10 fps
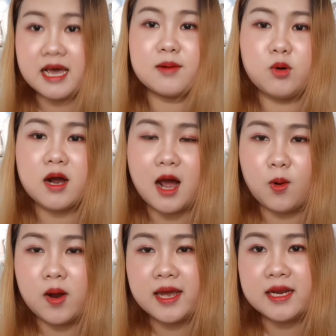กดันพวก
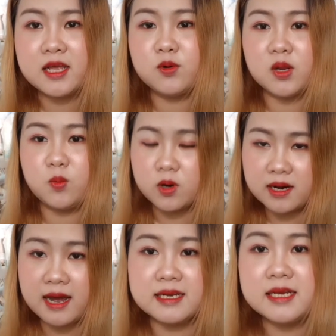เขาให้ได้อยู่ในวง
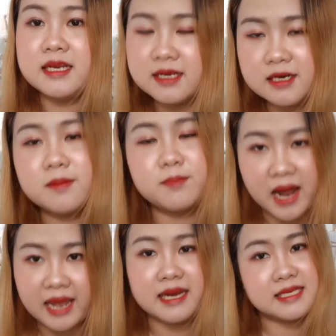การที่ดีขึ้น
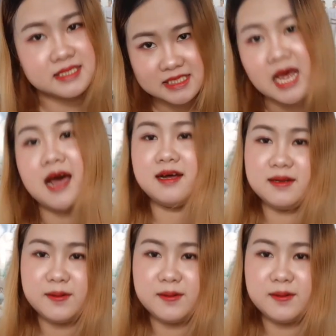ไปนะจ๊ะ